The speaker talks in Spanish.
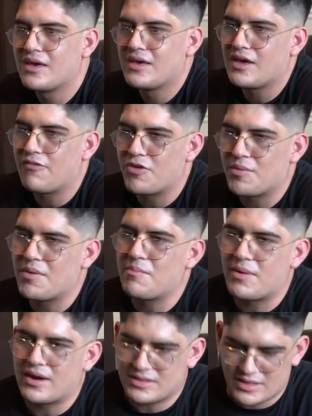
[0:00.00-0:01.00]
ya forman
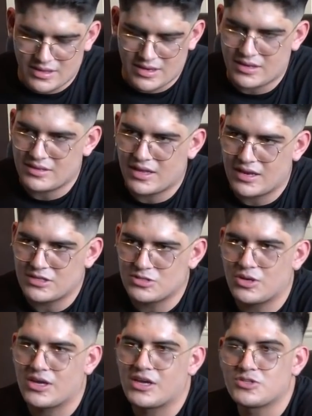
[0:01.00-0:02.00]
parte de, de la
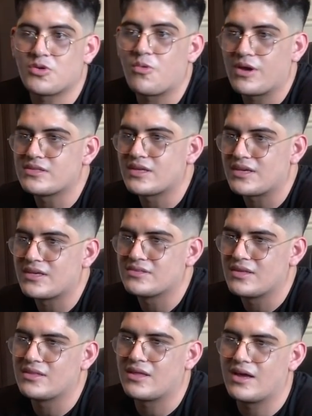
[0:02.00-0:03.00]
historia, y eso cuesta aquí en
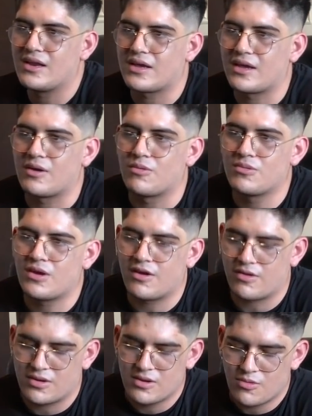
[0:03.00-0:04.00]
Santa Ana, que
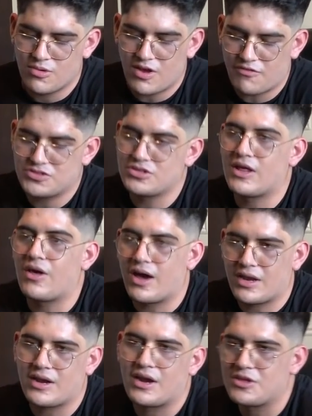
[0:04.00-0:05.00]
una un aficionado
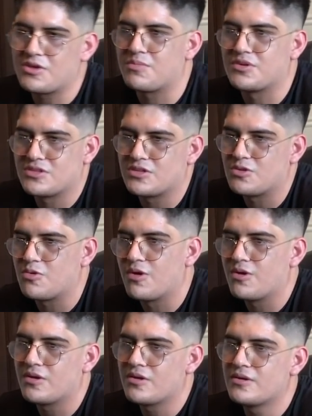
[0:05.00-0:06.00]
agarra cariño por cierto jugador.